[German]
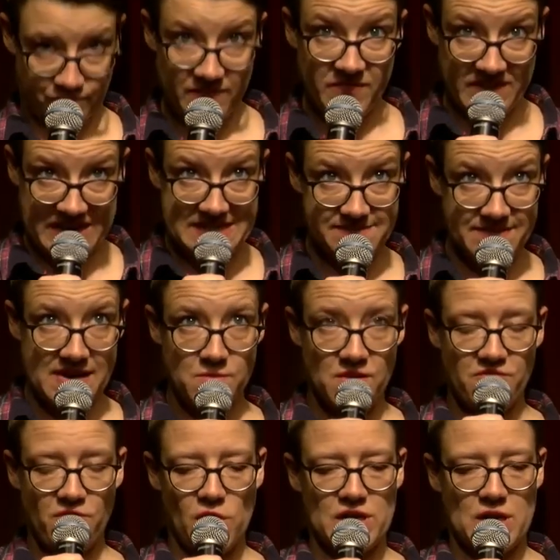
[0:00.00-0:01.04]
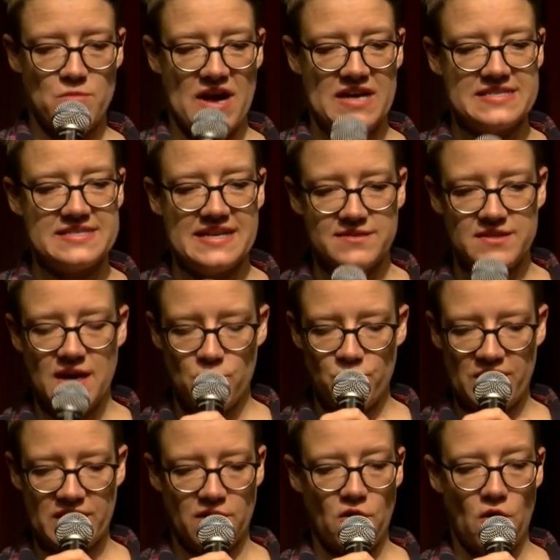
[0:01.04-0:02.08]
Weil das war nämlich folgendermaßen. Also ich habe
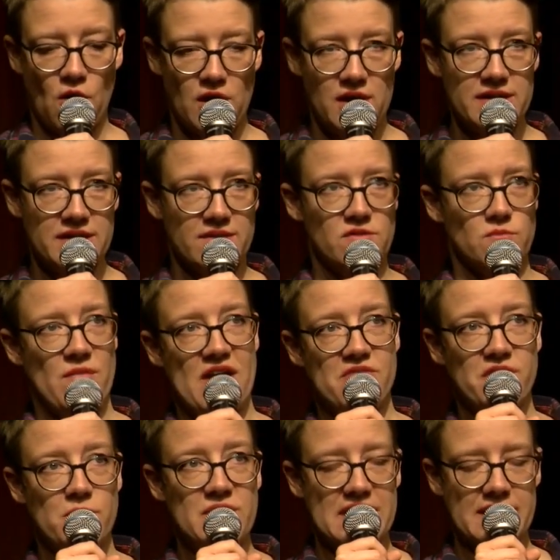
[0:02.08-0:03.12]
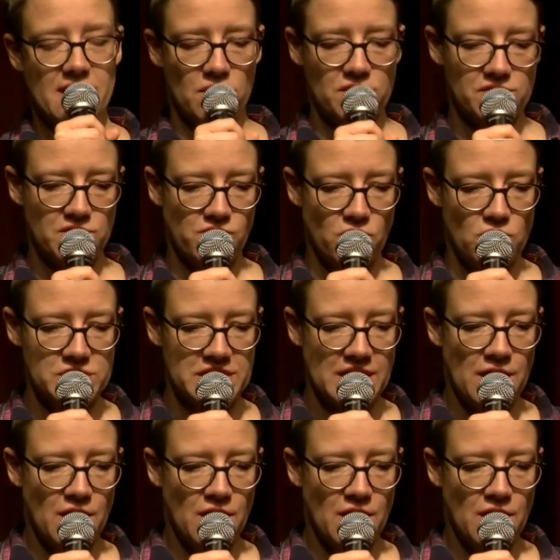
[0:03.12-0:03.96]
in Köln in so einem Mehrfamilienhaus gewohnt,